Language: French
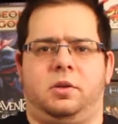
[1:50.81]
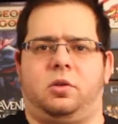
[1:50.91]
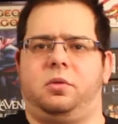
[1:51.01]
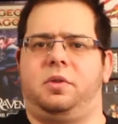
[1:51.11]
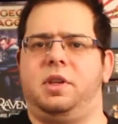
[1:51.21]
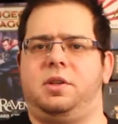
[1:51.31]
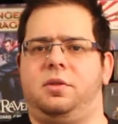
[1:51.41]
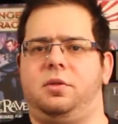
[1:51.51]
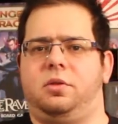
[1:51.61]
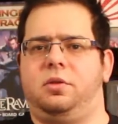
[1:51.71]
qui sont
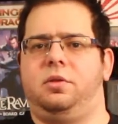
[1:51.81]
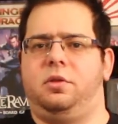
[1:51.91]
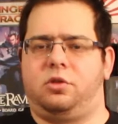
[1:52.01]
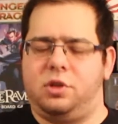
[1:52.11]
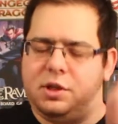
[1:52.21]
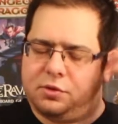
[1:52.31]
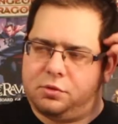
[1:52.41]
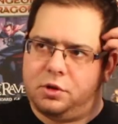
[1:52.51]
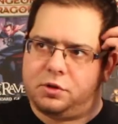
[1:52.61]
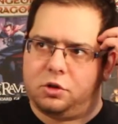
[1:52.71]

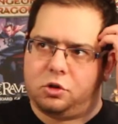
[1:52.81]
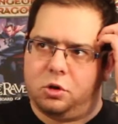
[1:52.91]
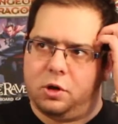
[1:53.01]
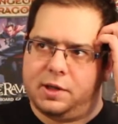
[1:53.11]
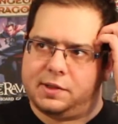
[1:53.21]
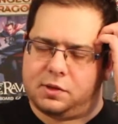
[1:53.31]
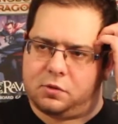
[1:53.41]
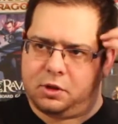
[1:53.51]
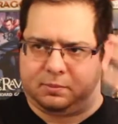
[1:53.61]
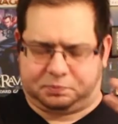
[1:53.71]
déçus, de ce jeu-là, et ainsi de
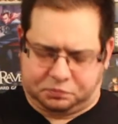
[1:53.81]
suite.